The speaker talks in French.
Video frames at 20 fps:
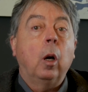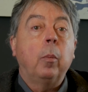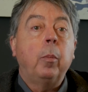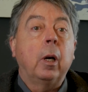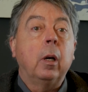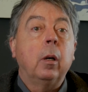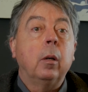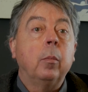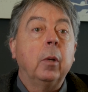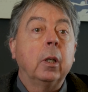ah
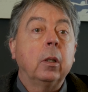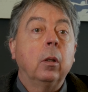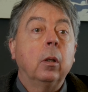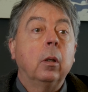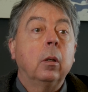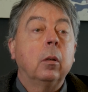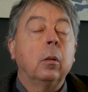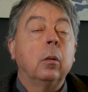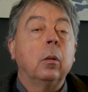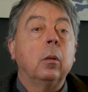ben,
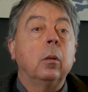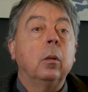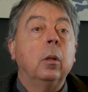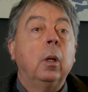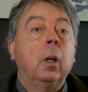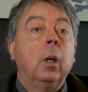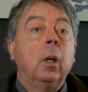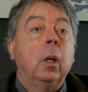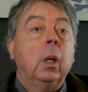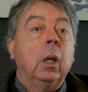Maintenant, euh,
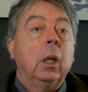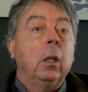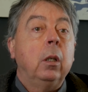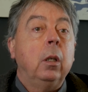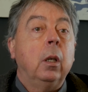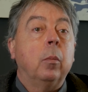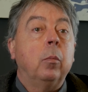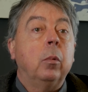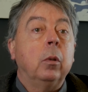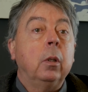
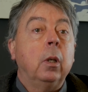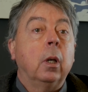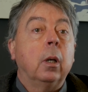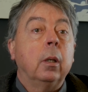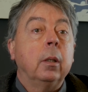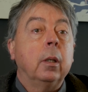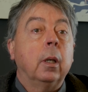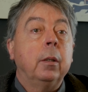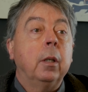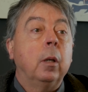il y,
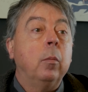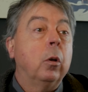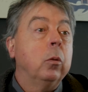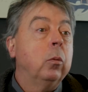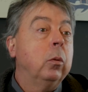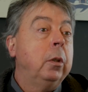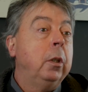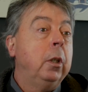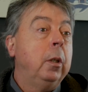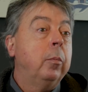a tellement
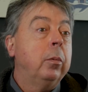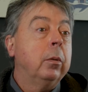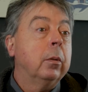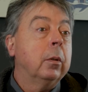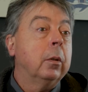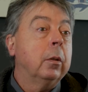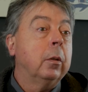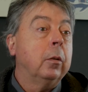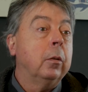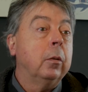d'outils
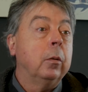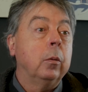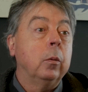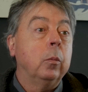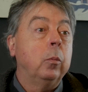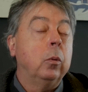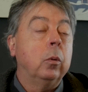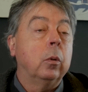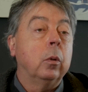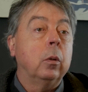pour,
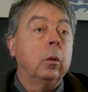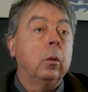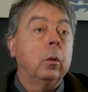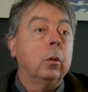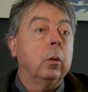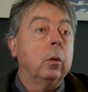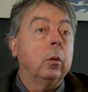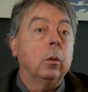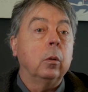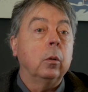euh, pour,
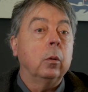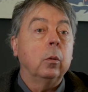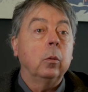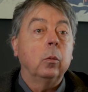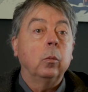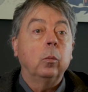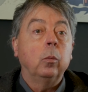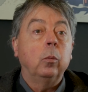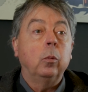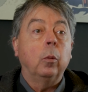
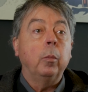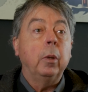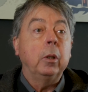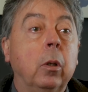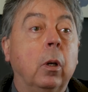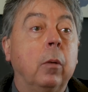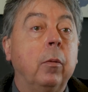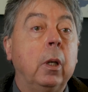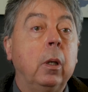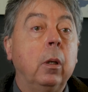pour mettre en